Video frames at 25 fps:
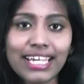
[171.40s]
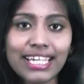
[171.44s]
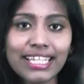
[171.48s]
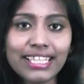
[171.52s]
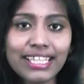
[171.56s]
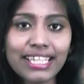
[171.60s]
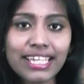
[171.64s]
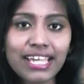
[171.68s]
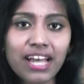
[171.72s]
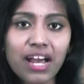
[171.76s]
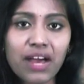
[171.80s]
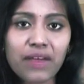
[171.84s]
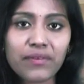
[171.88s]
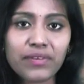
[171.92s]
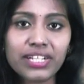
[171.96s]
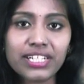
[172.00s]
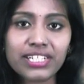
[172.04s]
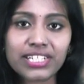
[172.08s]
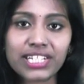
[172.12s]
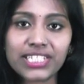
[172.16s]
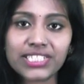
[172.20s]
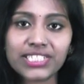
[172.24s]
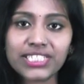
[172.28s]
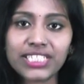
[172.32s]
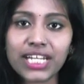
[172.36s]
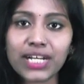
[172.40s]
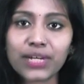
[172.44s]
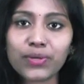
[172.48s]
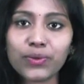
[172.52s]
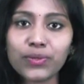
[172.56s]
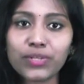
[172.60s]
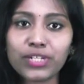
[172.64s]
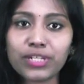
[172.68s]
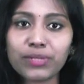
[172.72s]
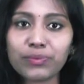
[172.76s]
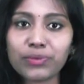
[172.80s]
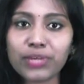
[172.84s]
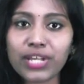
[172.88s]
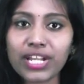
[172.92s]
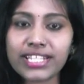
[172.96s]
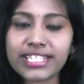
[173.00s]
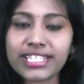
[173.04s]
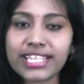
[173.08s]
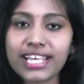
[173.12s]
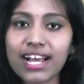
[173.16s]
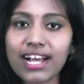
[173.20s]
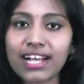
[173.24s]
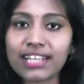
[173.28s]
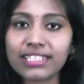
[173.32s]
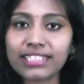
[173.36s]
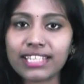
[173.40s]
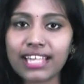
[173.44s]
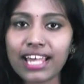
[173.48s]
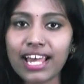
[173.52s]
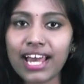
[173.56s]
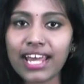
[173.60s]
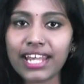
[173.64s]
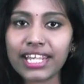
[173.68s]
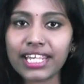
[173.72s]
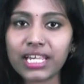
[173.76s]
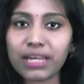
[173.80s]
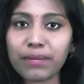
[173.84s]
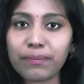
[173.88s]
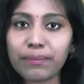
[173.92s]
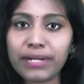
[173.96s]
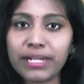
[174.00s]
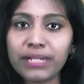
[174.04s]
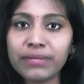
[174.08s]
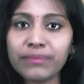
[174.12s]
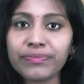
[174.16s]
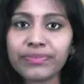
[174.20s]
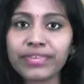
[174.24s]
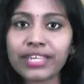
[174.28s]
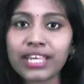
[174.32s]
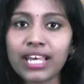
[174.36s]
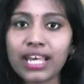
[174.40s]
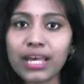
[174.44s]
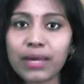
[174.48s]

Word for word: இந்தியாவில் ரஷ்ய கூட்டு முயற்சியாக தயாரிக்கப்படும்